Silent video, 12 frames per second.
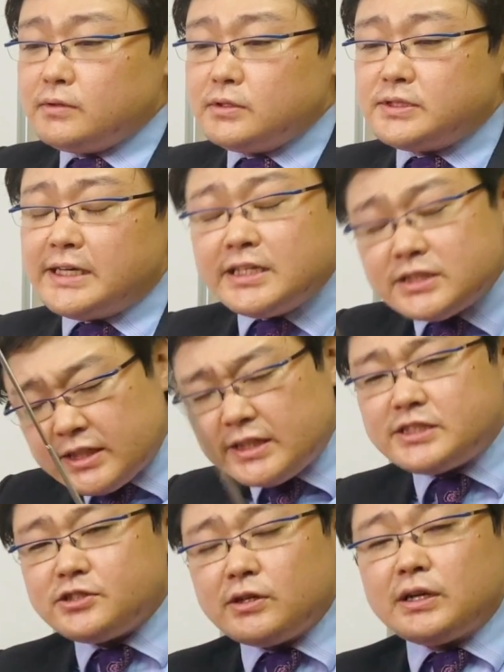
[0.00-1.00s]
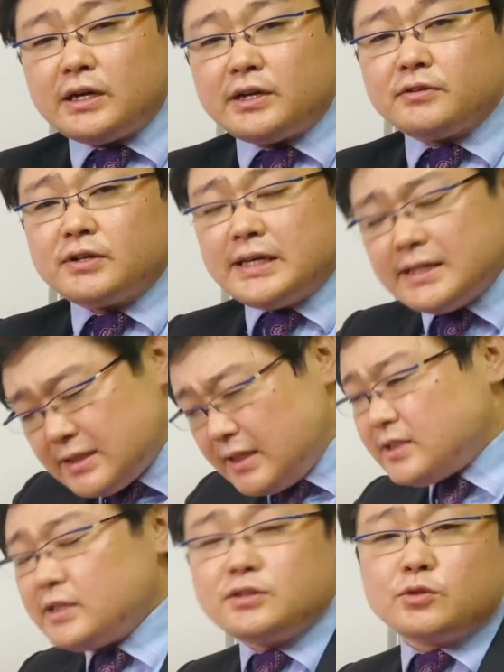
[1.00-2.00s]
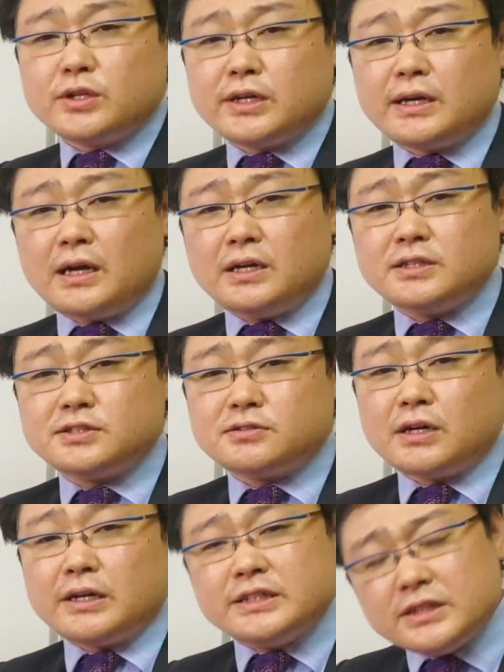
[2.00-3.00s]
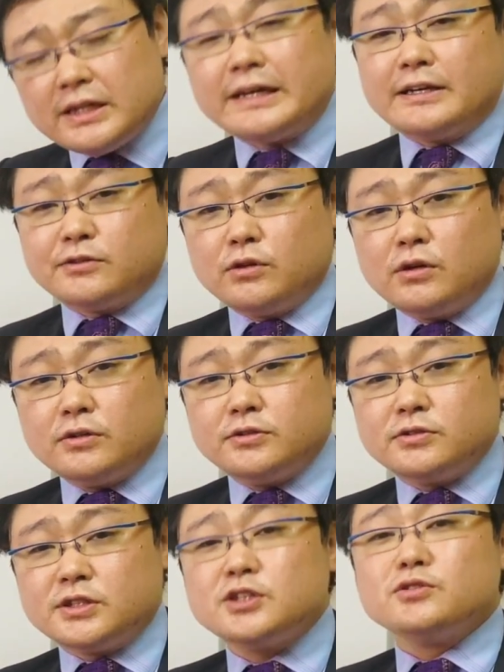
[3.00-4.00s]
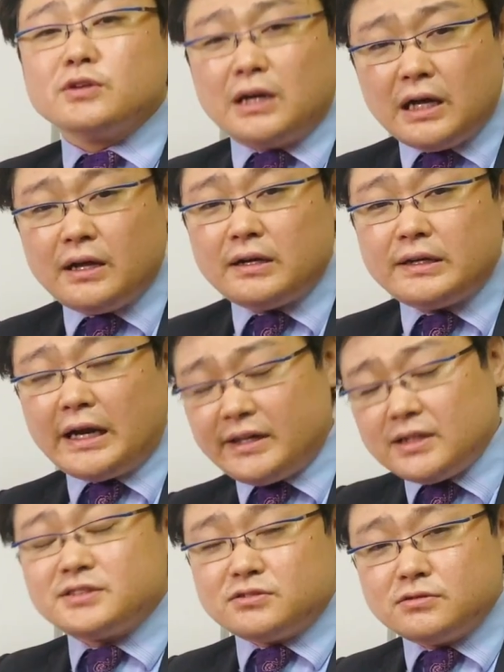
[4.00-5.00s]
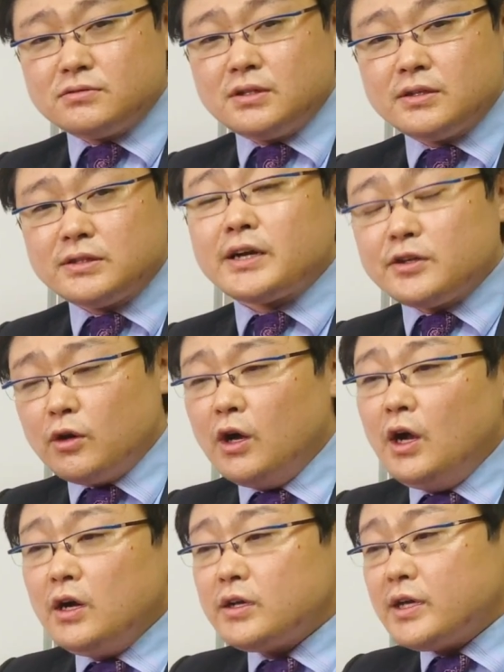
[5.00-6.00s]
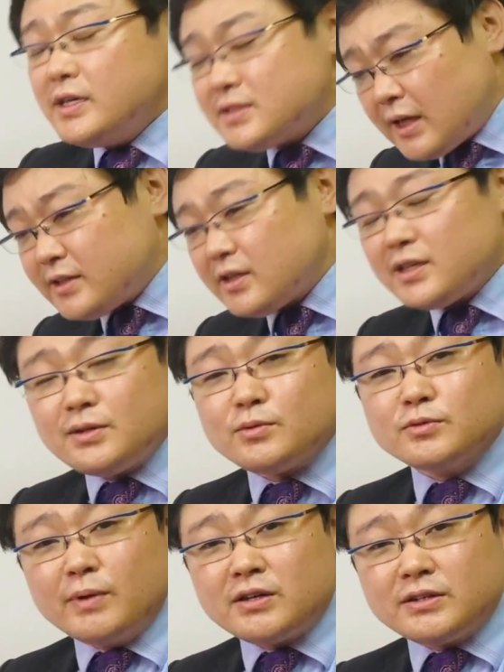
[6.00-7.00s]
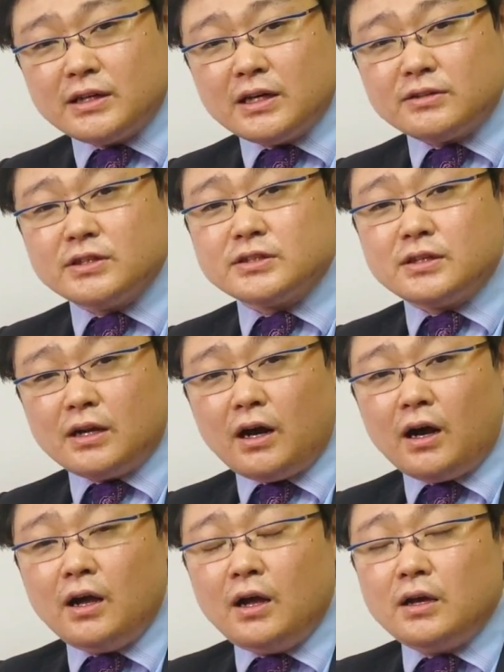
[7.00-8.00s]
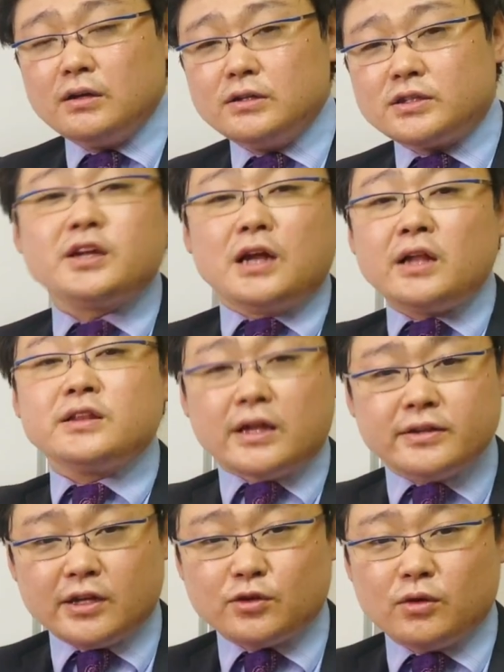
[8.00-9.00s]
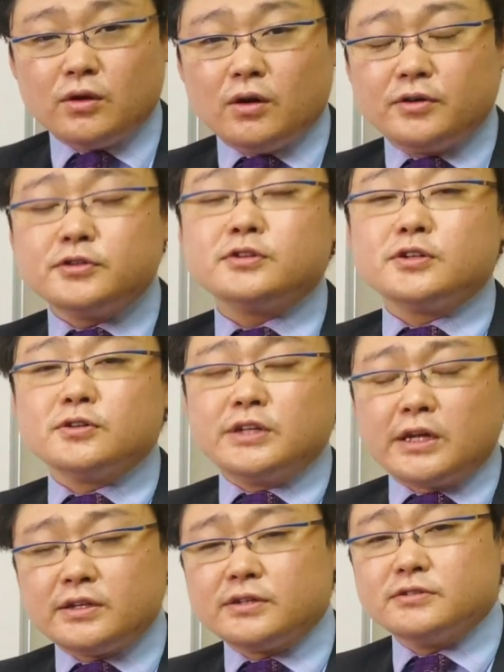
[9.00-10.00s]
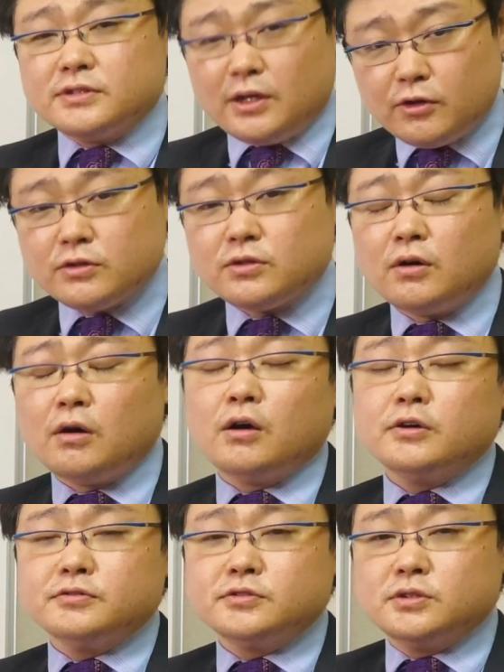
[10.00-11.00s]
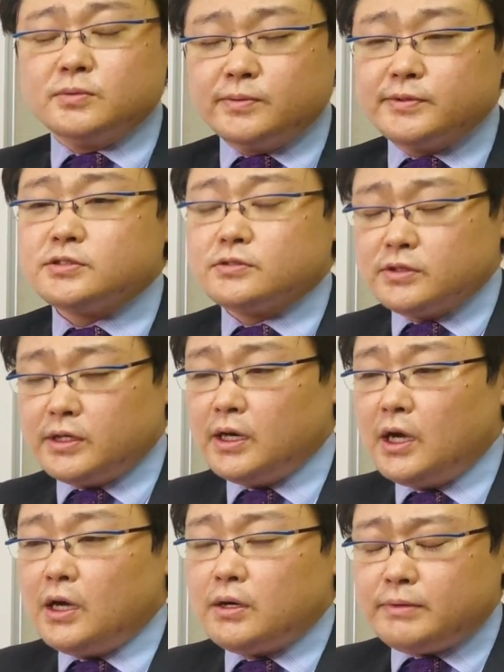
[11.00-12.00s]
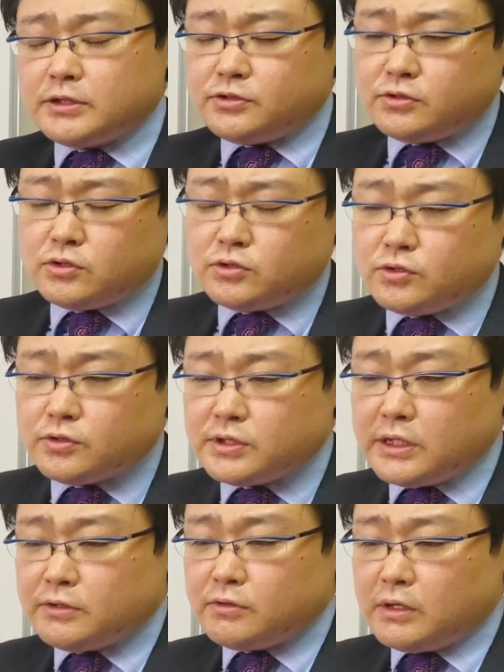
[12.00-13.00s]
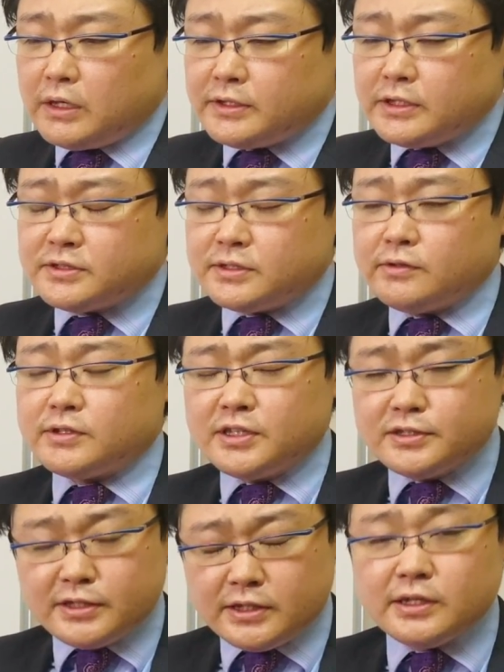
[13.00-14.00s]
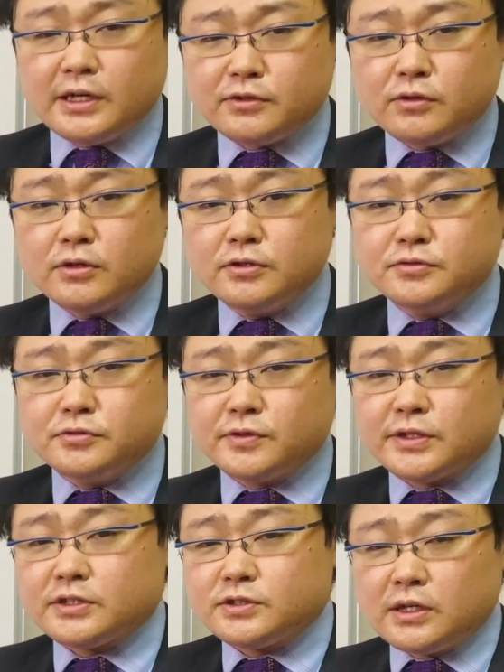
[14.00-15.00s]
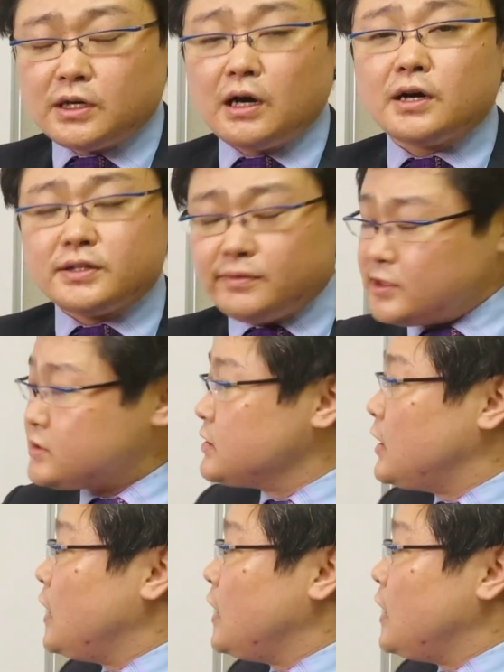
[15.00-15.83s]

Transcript: 政治的自由はないけど経済的にこれだけ反映してるからいいじゃないかという議論が成り立つだけど経済的にもうまくいかなくなったら一体何なんだという議論になってくるだろうというふうに思いますので、まあ、中国共産党のアキレス腱は経済だなというふうに私は考えてます。